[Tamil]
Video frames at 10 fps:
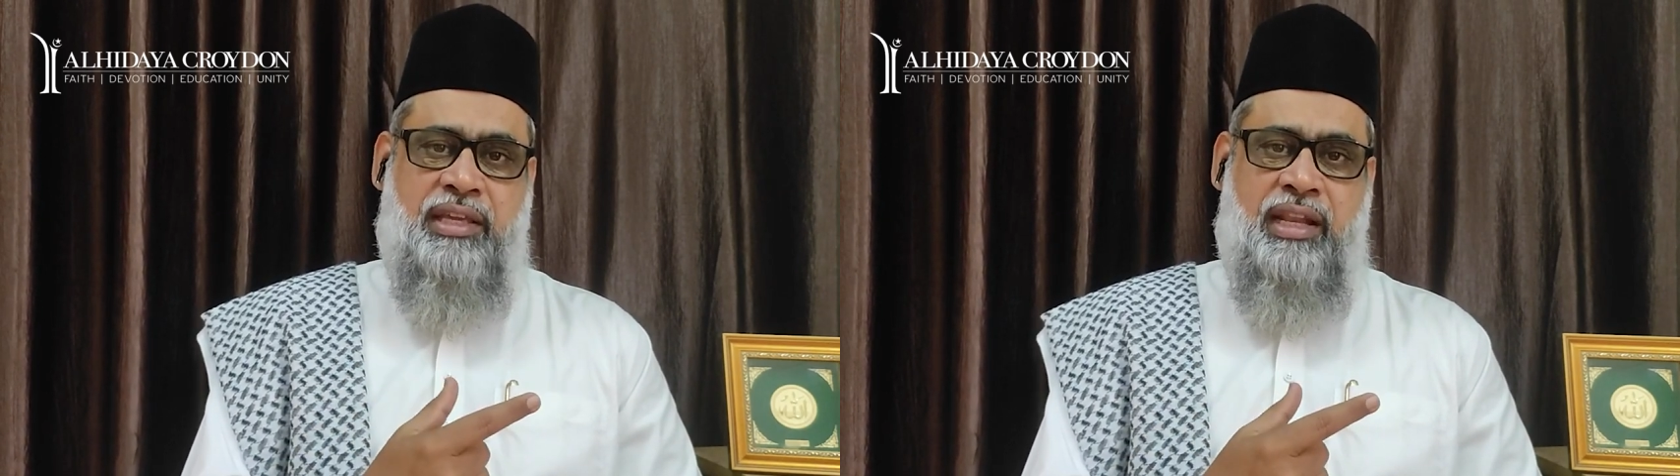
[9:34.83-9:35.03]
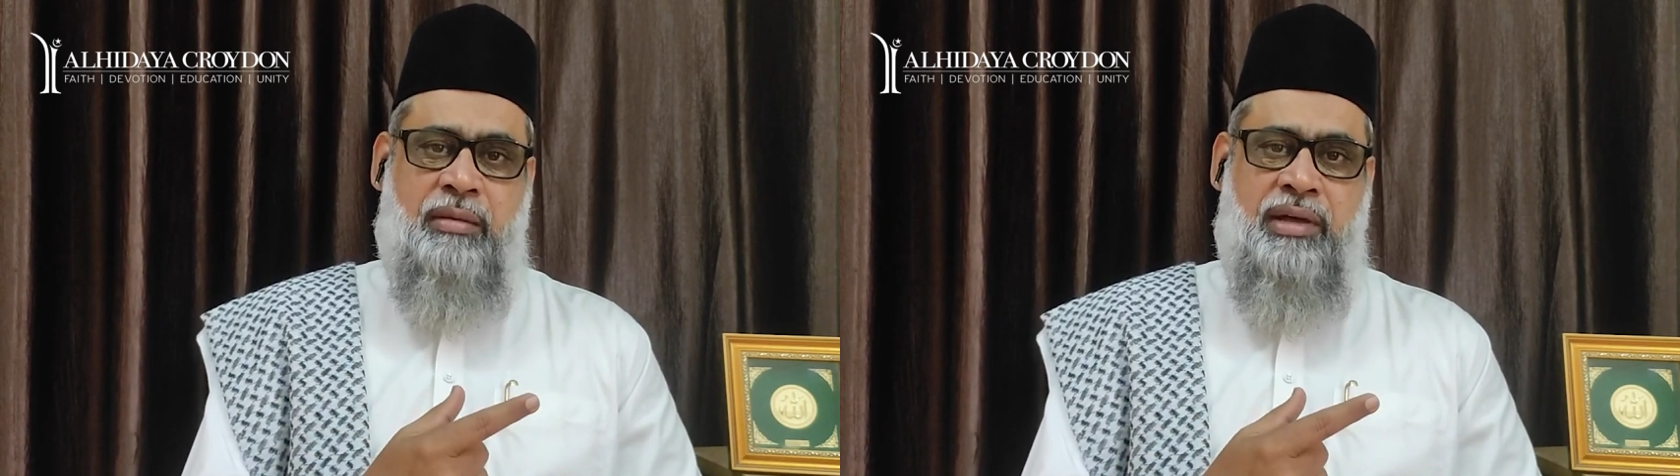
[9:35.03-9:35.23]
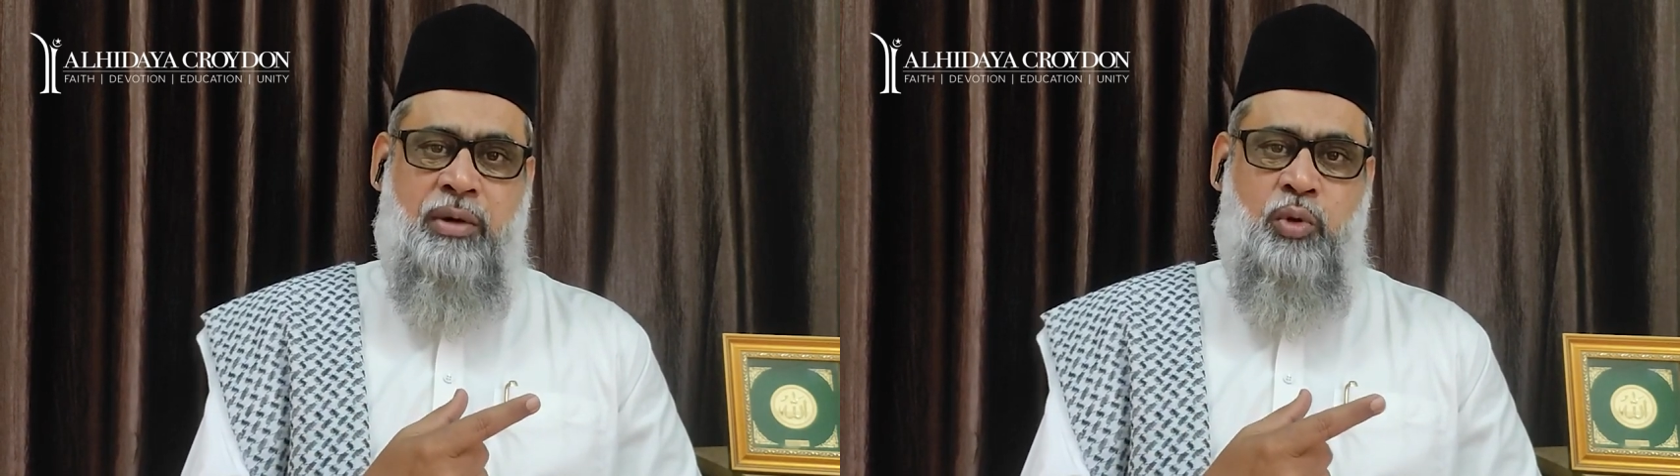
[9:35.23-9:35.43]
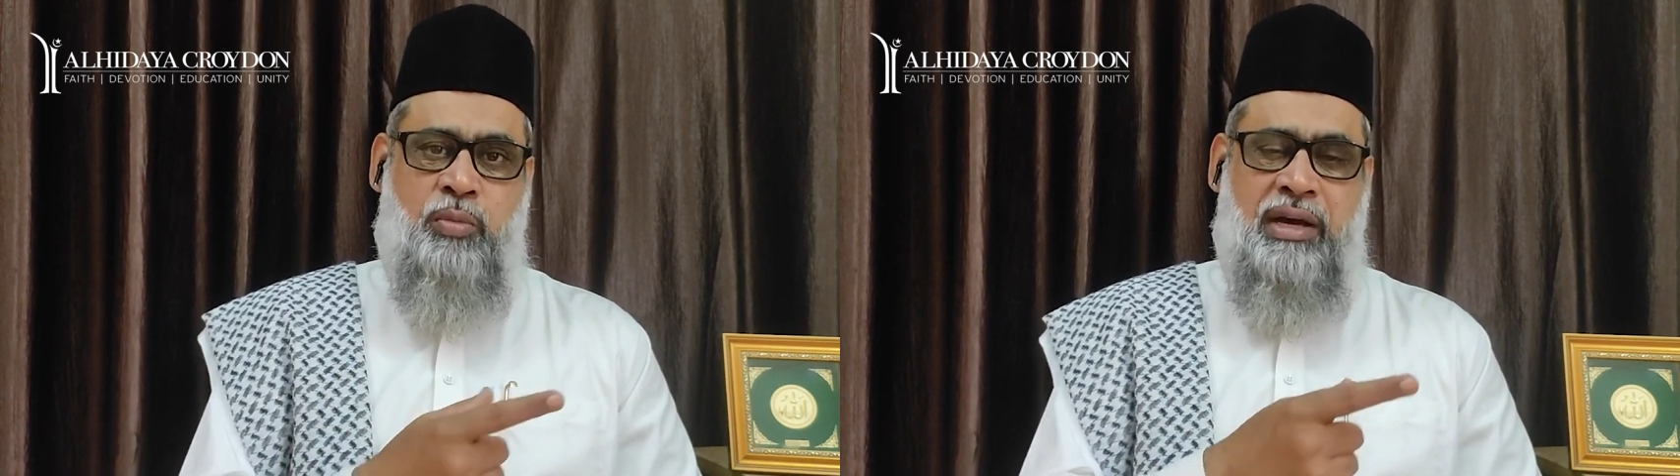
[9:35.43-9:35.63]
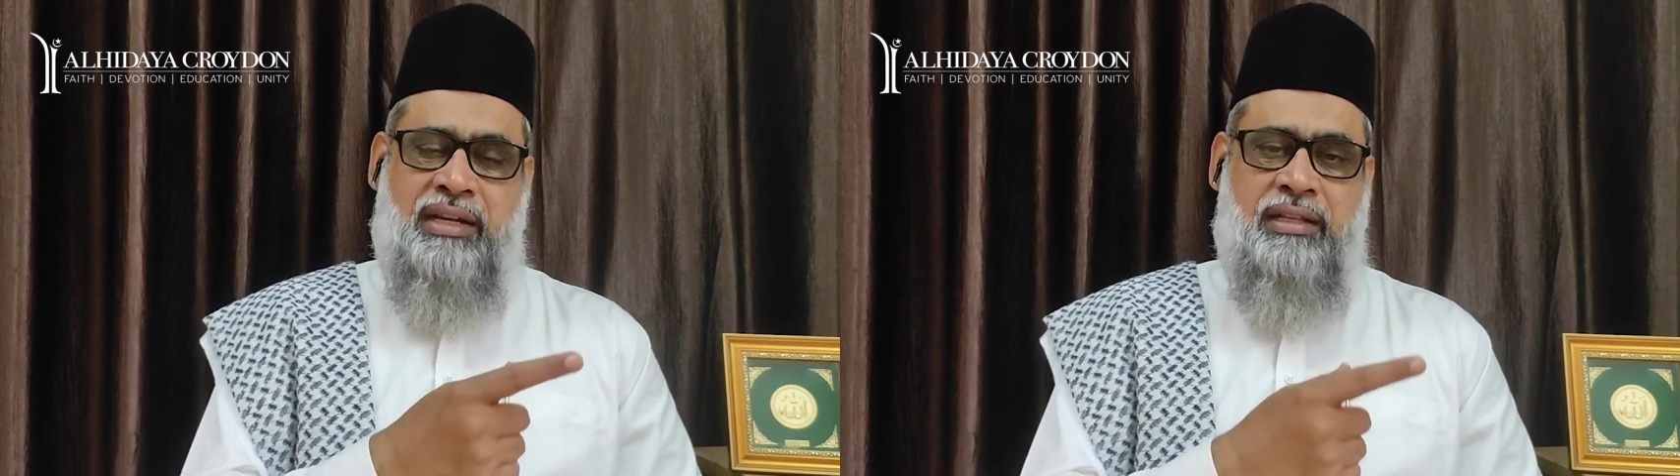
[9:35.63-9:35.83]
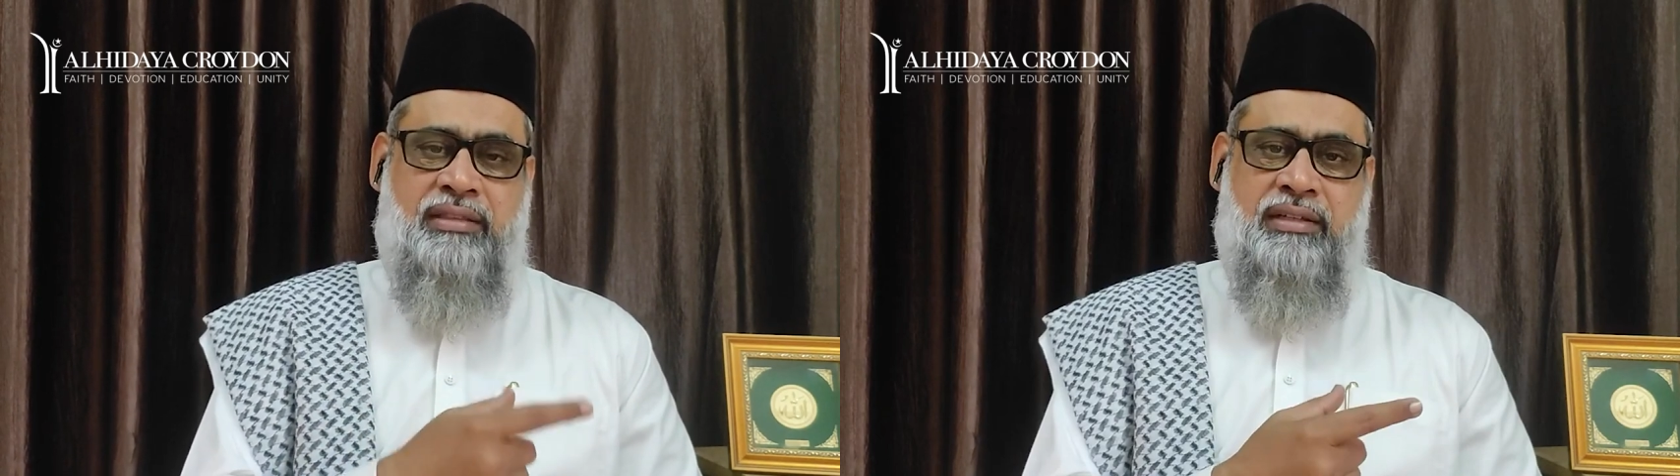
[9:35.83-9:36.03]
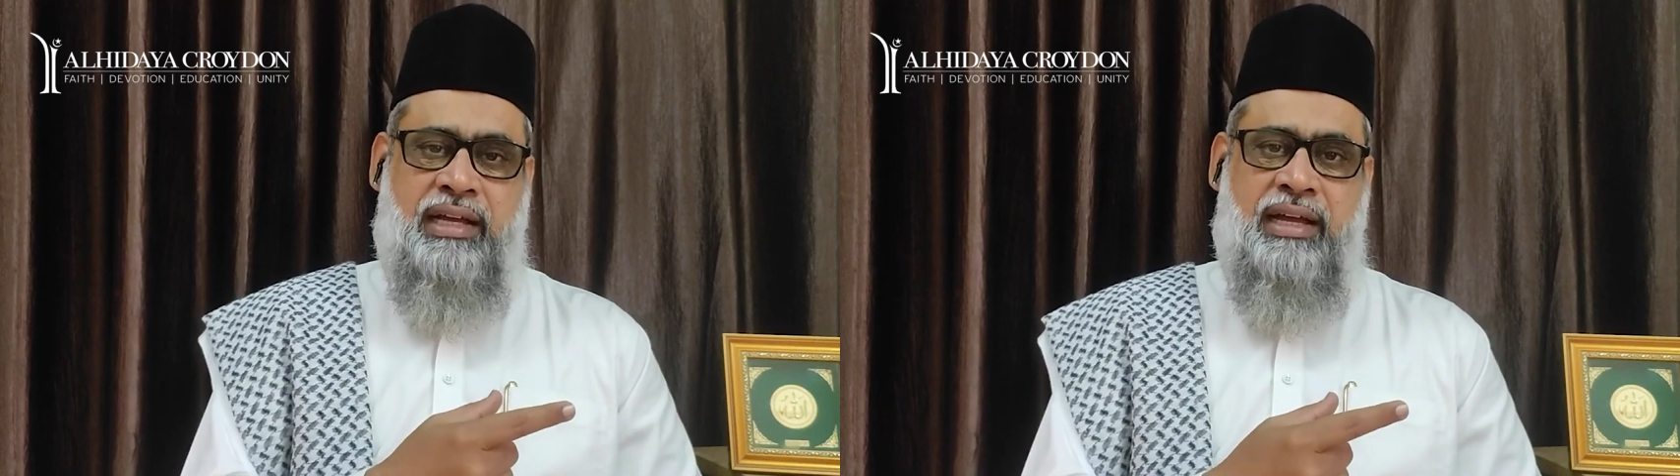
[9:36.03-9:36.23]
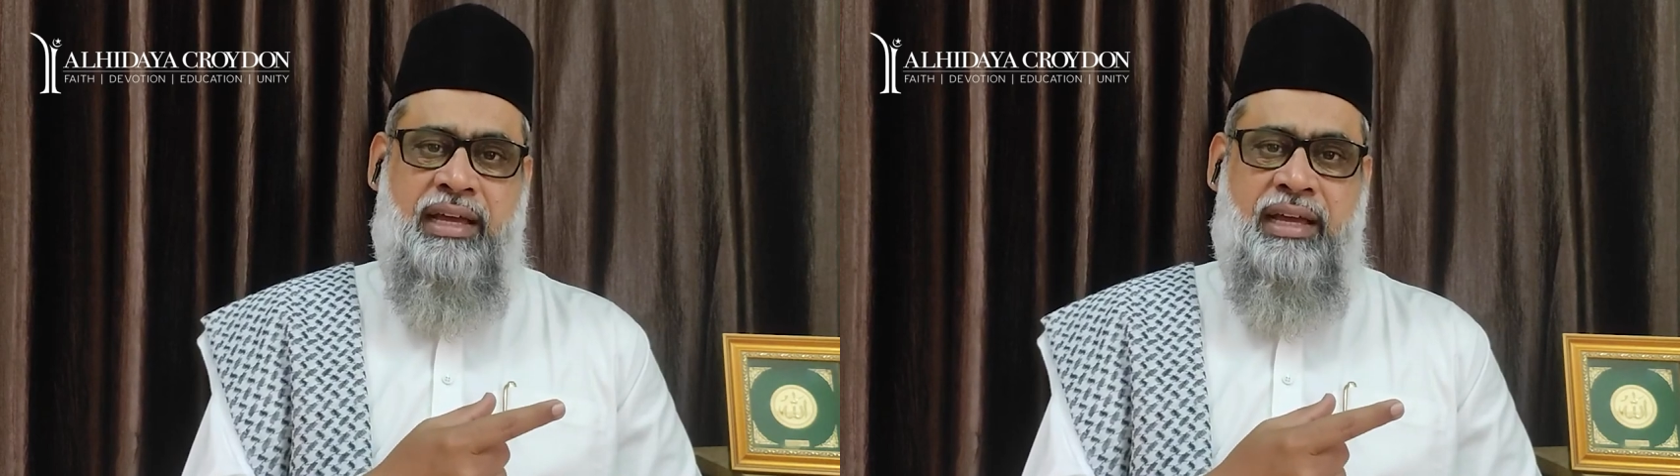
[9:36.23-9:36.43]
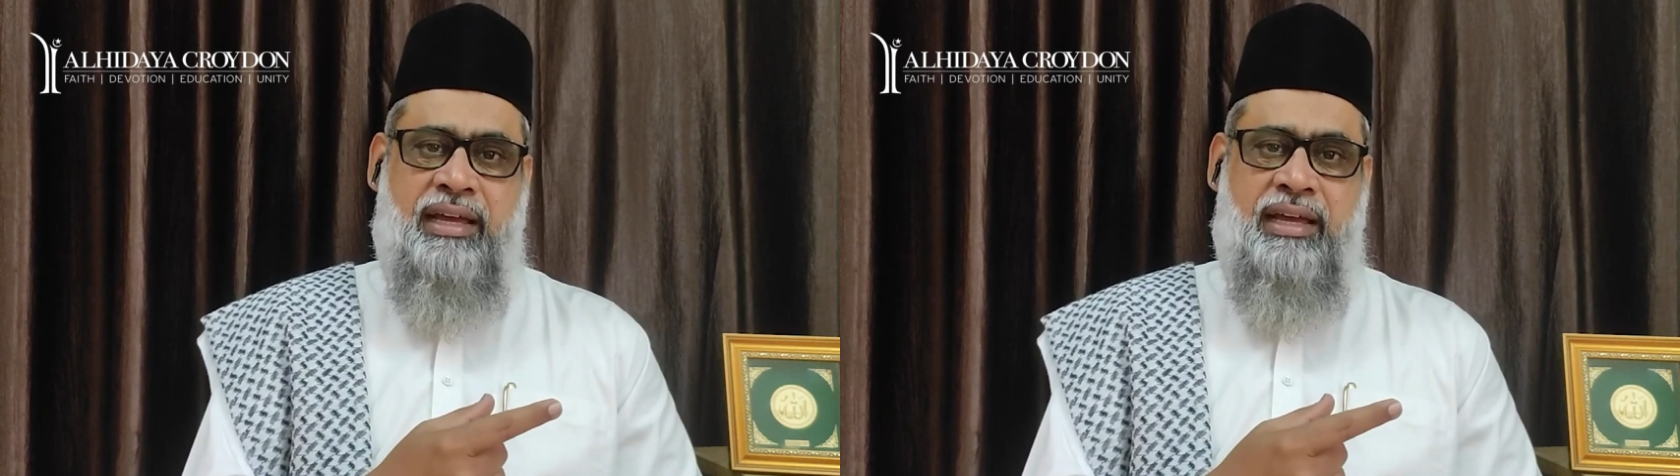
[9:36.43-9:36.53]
செய்யலாமா ஒரு மார்க்கத்துக்காக